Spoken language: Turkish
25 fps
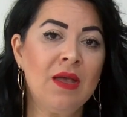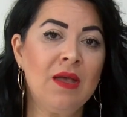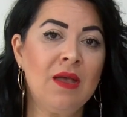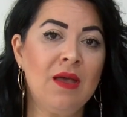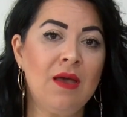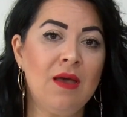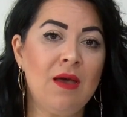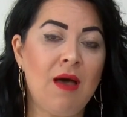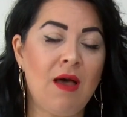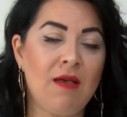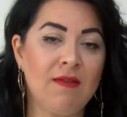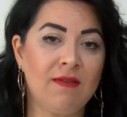
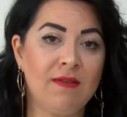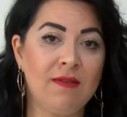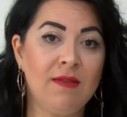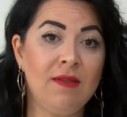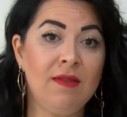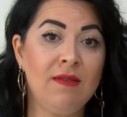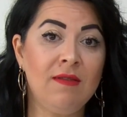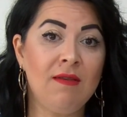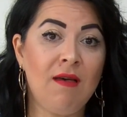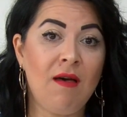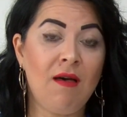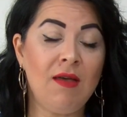e,
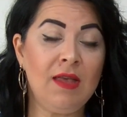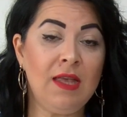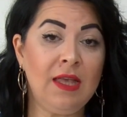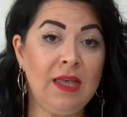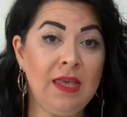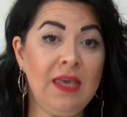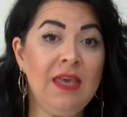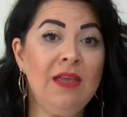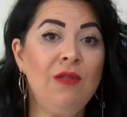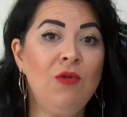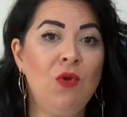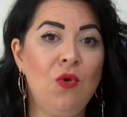aslında
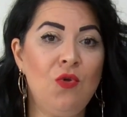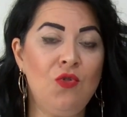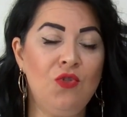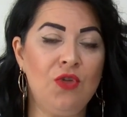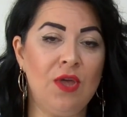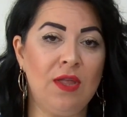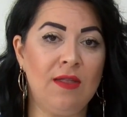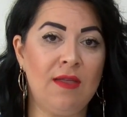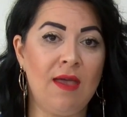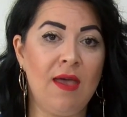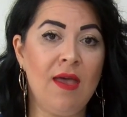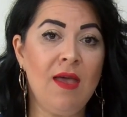iki yıl
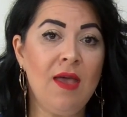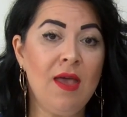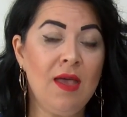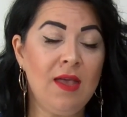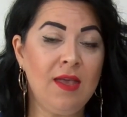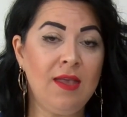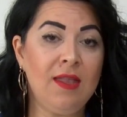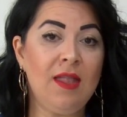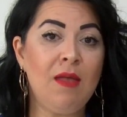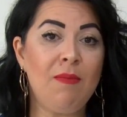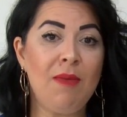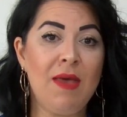önce de
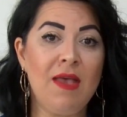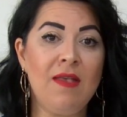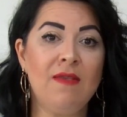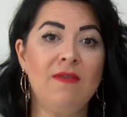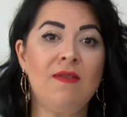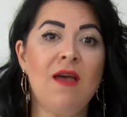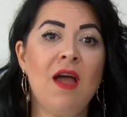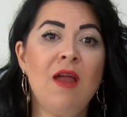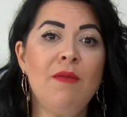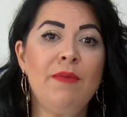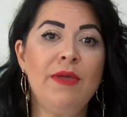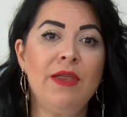yine
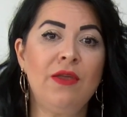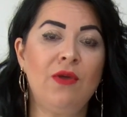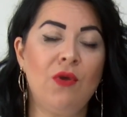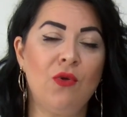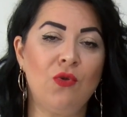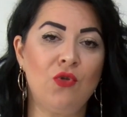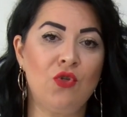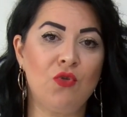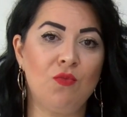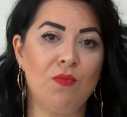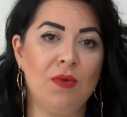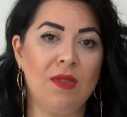benzer bir
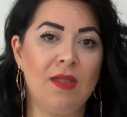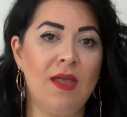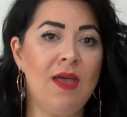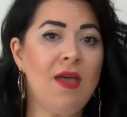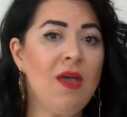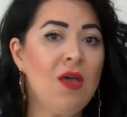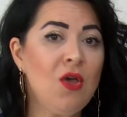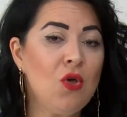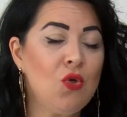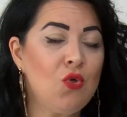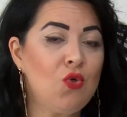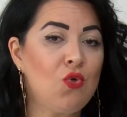
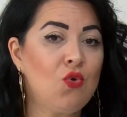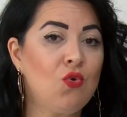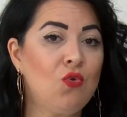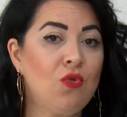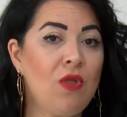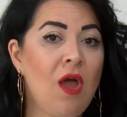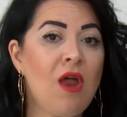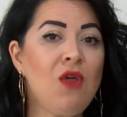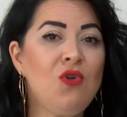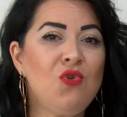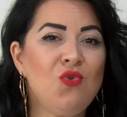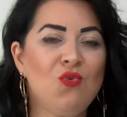görüşmede
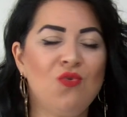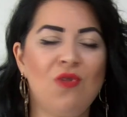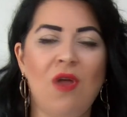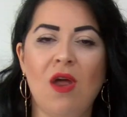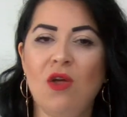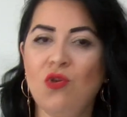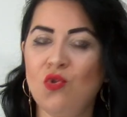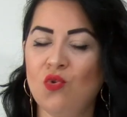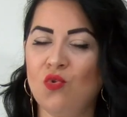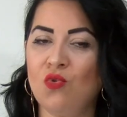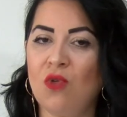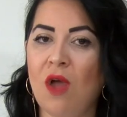şunlar
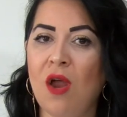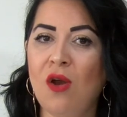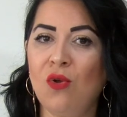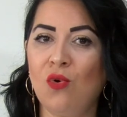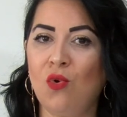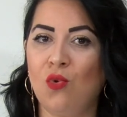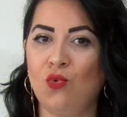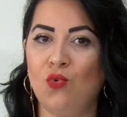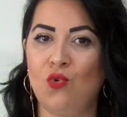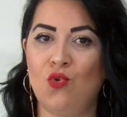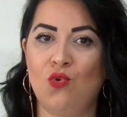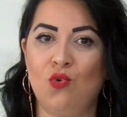şunlar
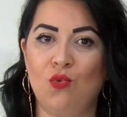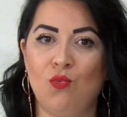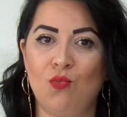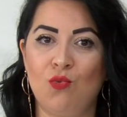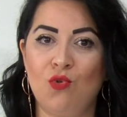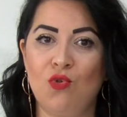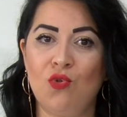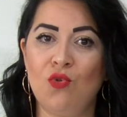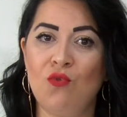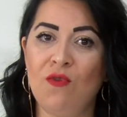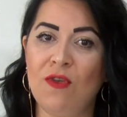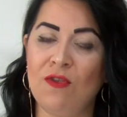şunlar
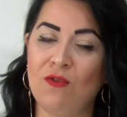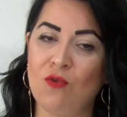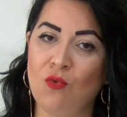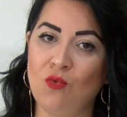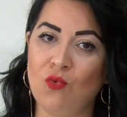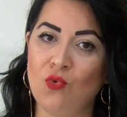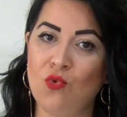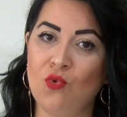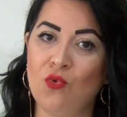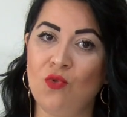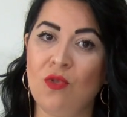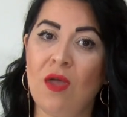konuşulmuştu ve
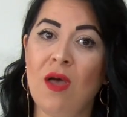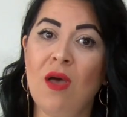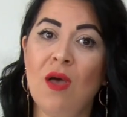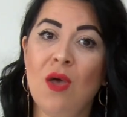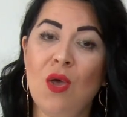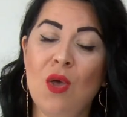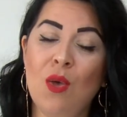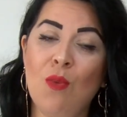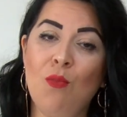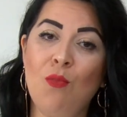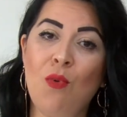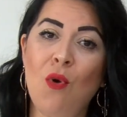sonucunda
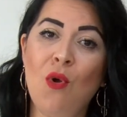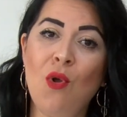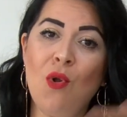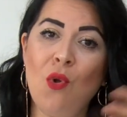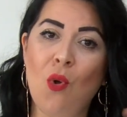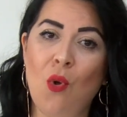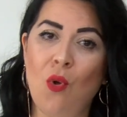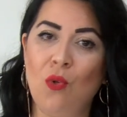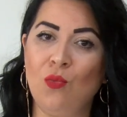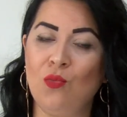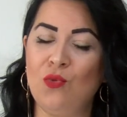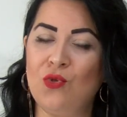
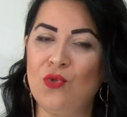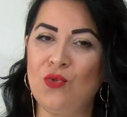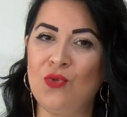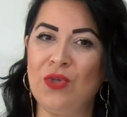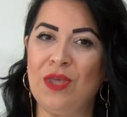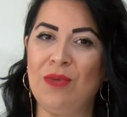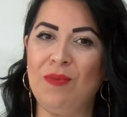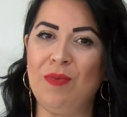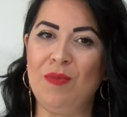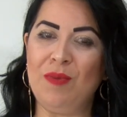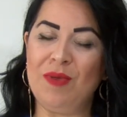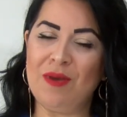böyle
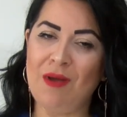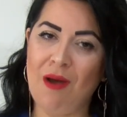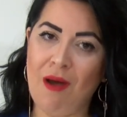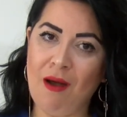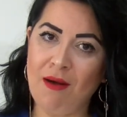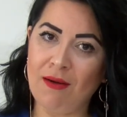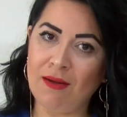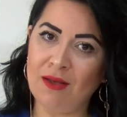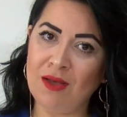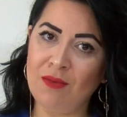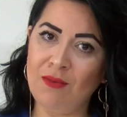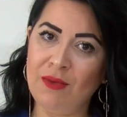olmuştu gibi bir
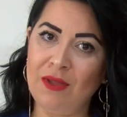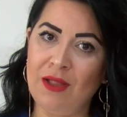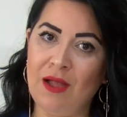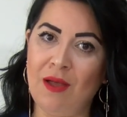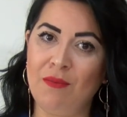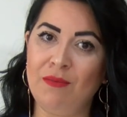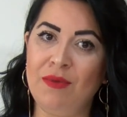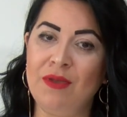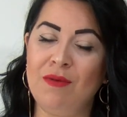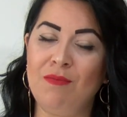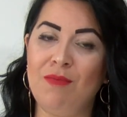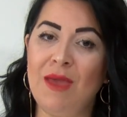arka
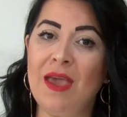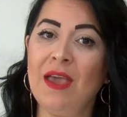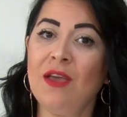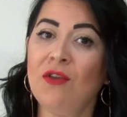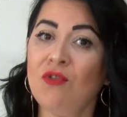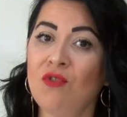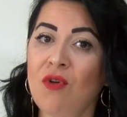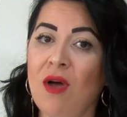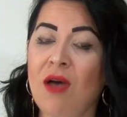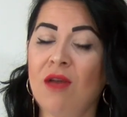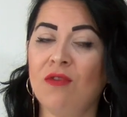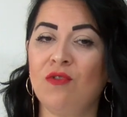bilen bir
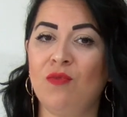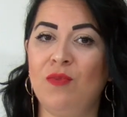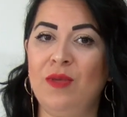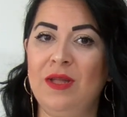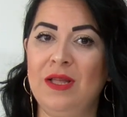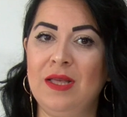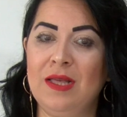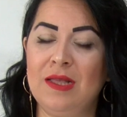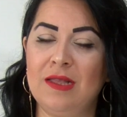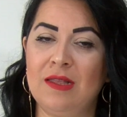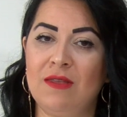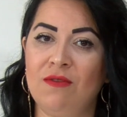background
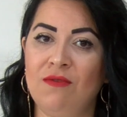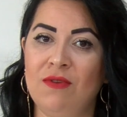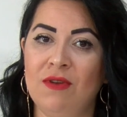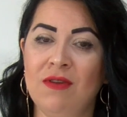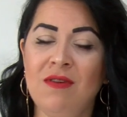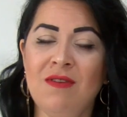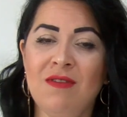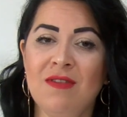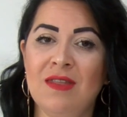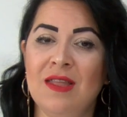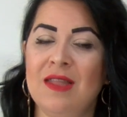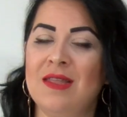bilgisi
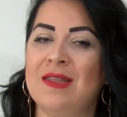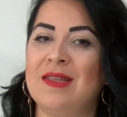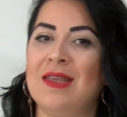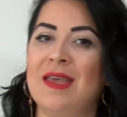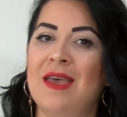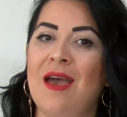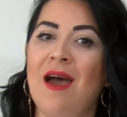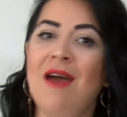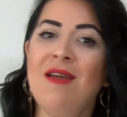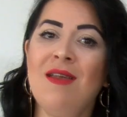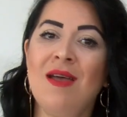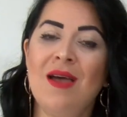verirseniz
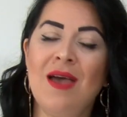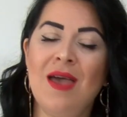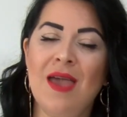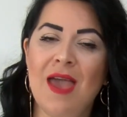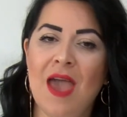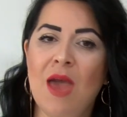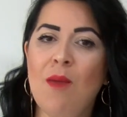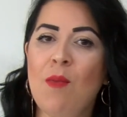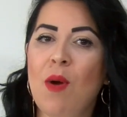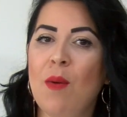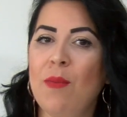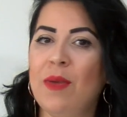eğer
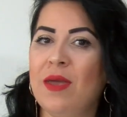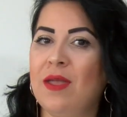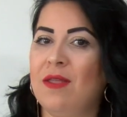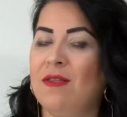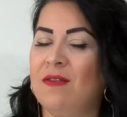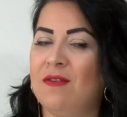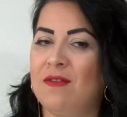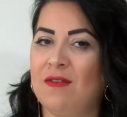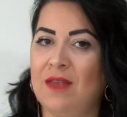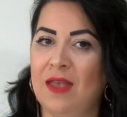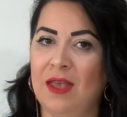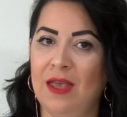hem
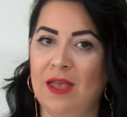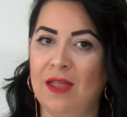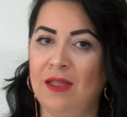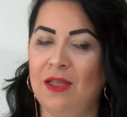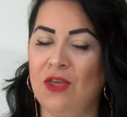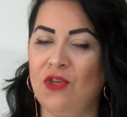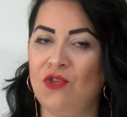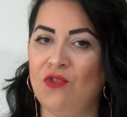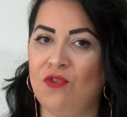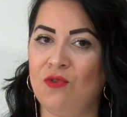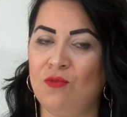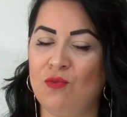haberinizi
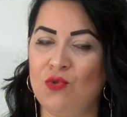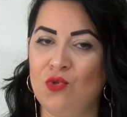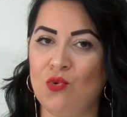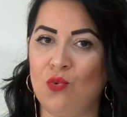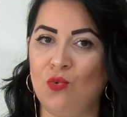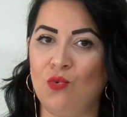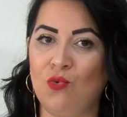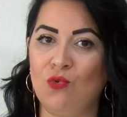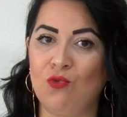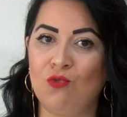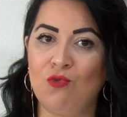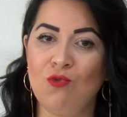zenginleştirmiş
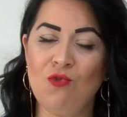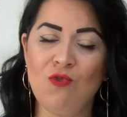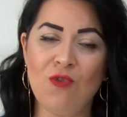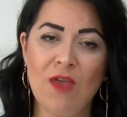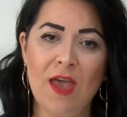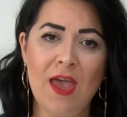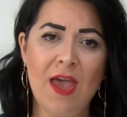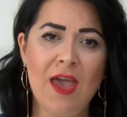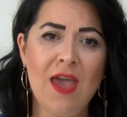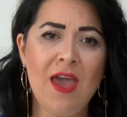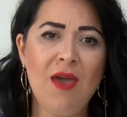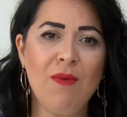olursunuz
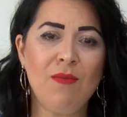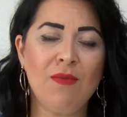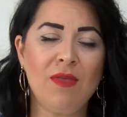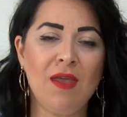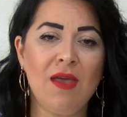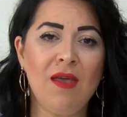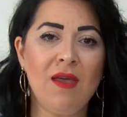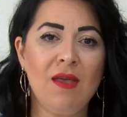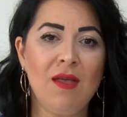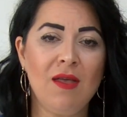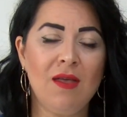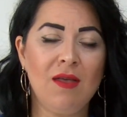hem
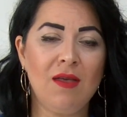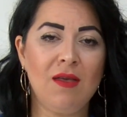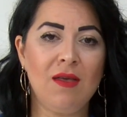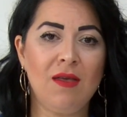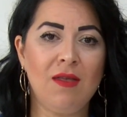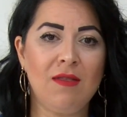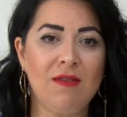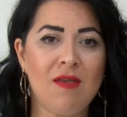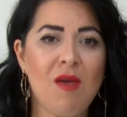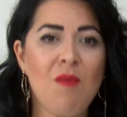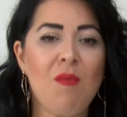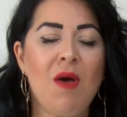de
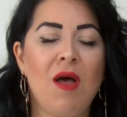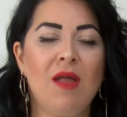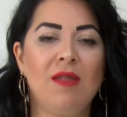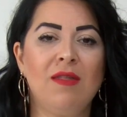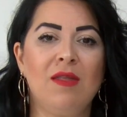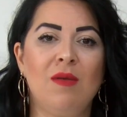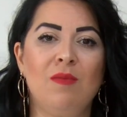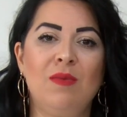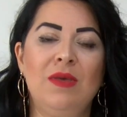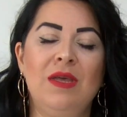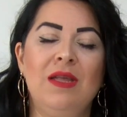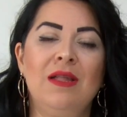e, tam
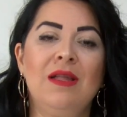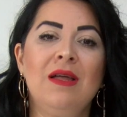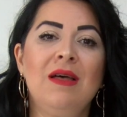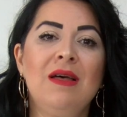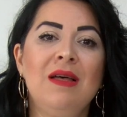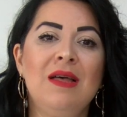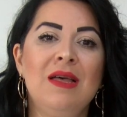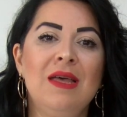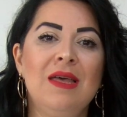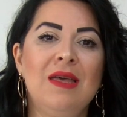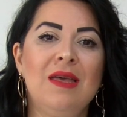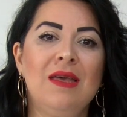
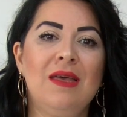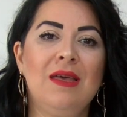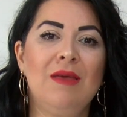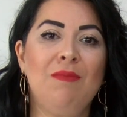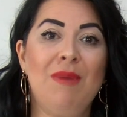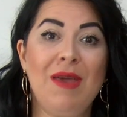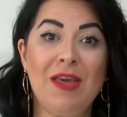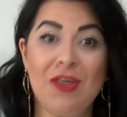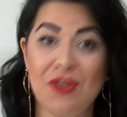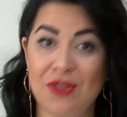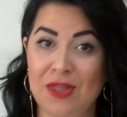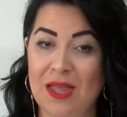anlamıyla
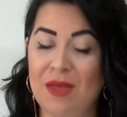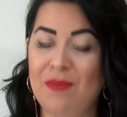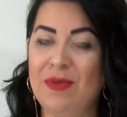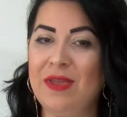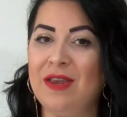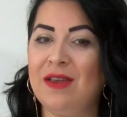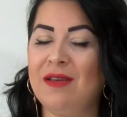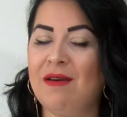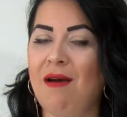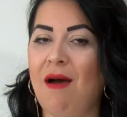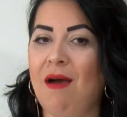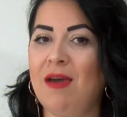
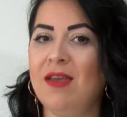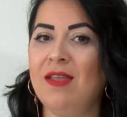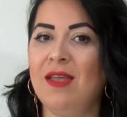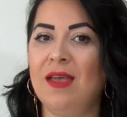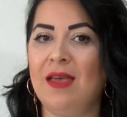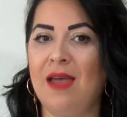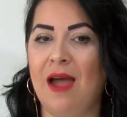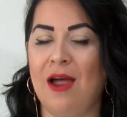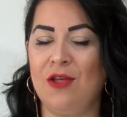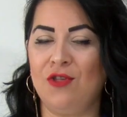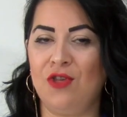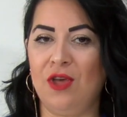5N1K'yı
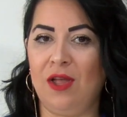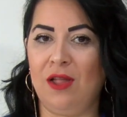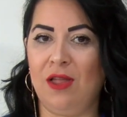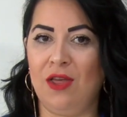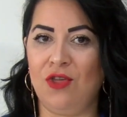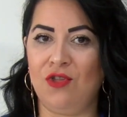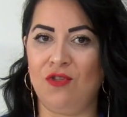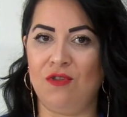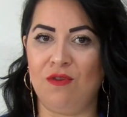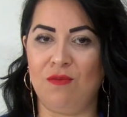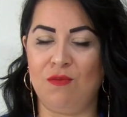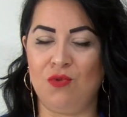da
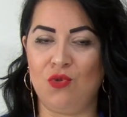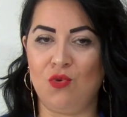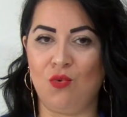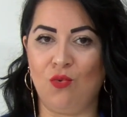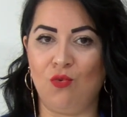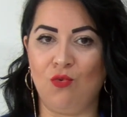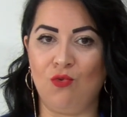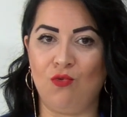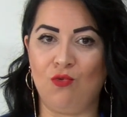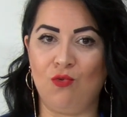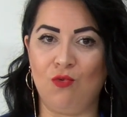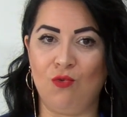gerçekleştirmiş
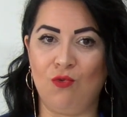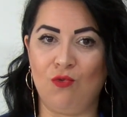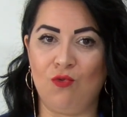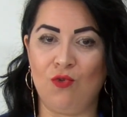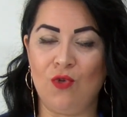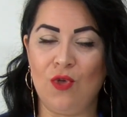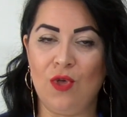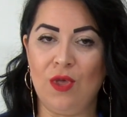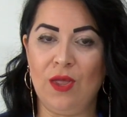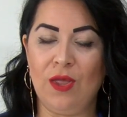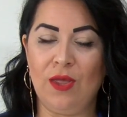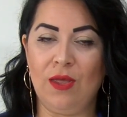
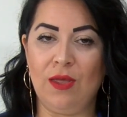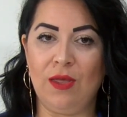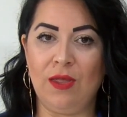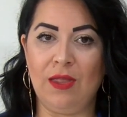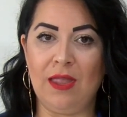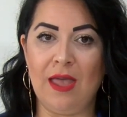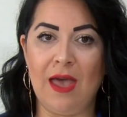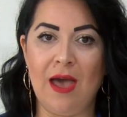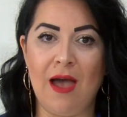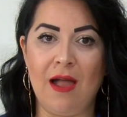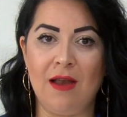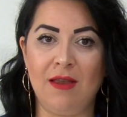olursunuz
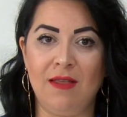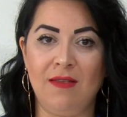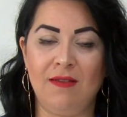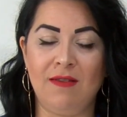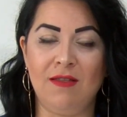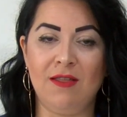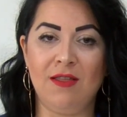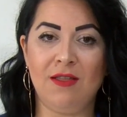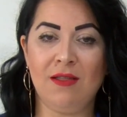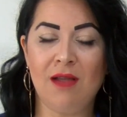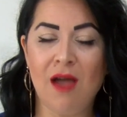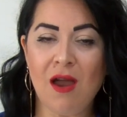değerli
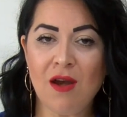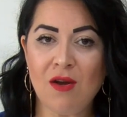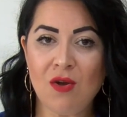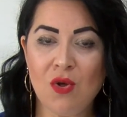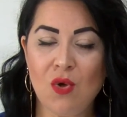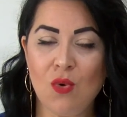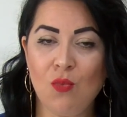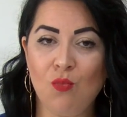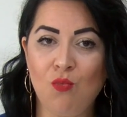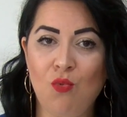izleyiciler.